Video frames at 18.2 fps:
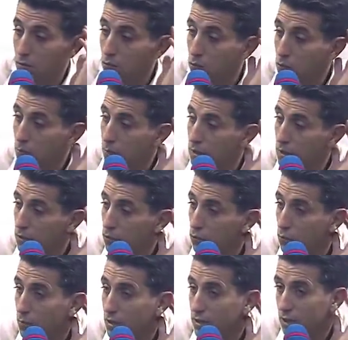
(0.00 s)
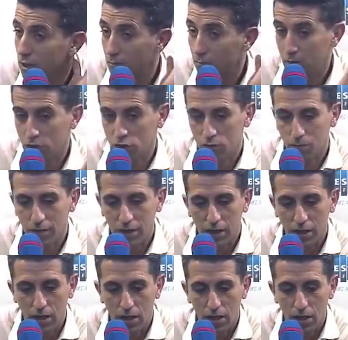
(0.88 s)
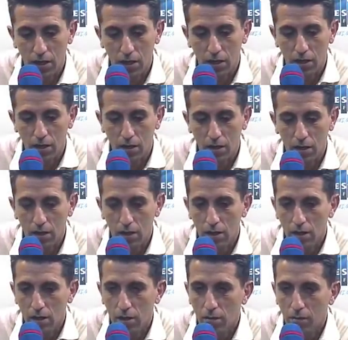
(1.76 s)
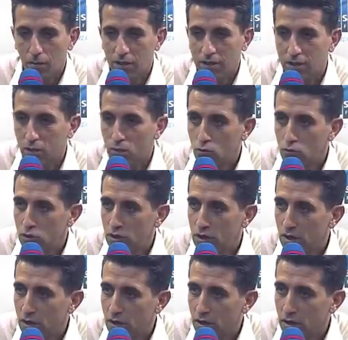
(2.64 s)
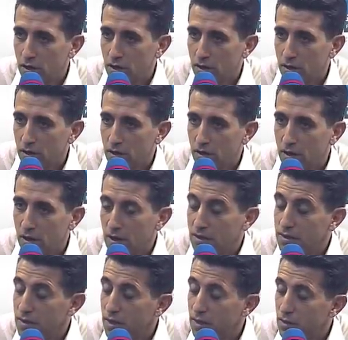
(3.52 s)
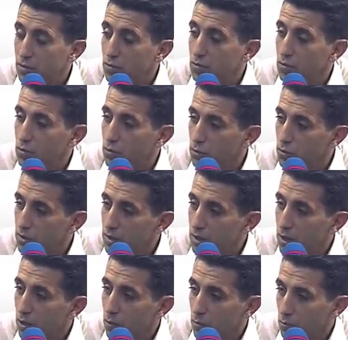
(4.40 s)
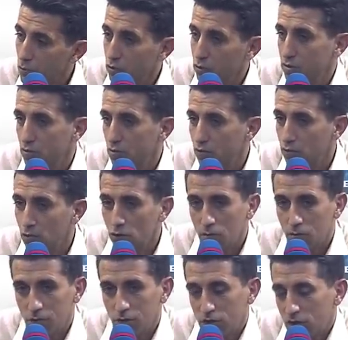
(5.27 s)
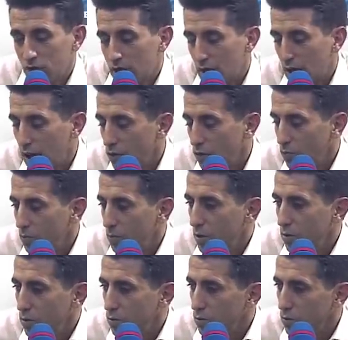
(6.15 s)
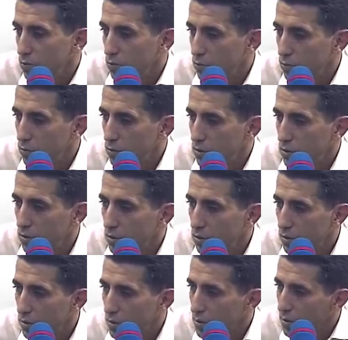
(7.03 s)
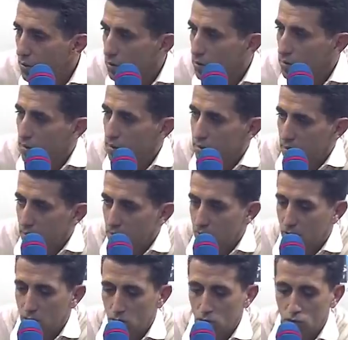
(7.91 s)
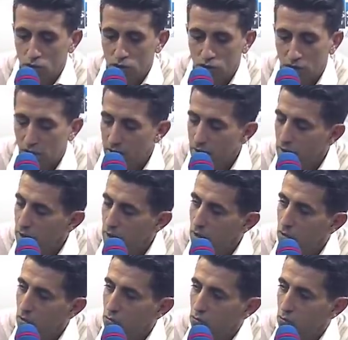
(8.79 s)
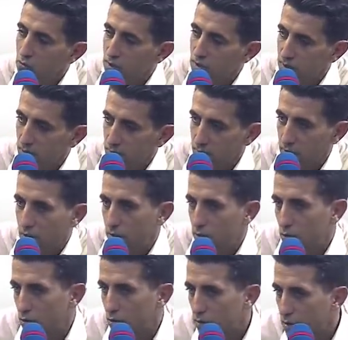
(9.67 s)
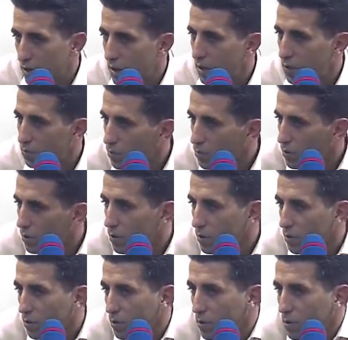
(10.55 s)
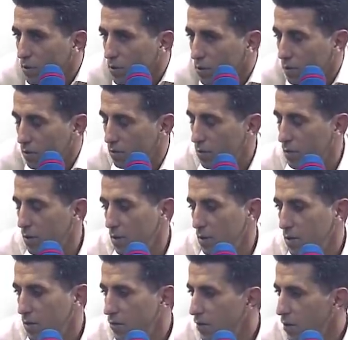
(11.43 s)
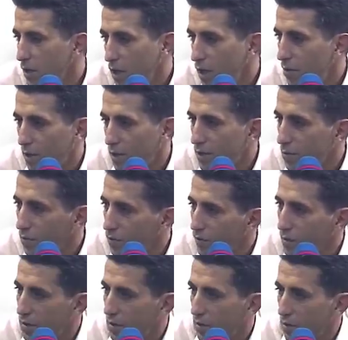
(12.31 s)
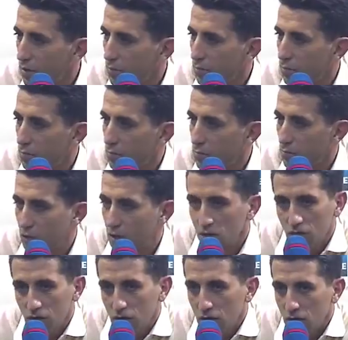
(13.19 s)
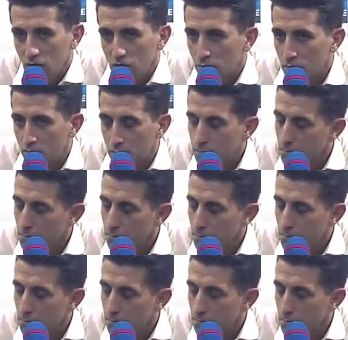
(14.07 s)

وما, وما تمش معناها ما صاروش لي لي ريزيلاسيون دو كونترا اون بوني دو فورم نجر عنهم بيان اونتوندو دي دي ديت وشكايات ودي زانتيري دو روتار وكل دونك فوالا معناتها عبد السلام اليونسي كيف كيف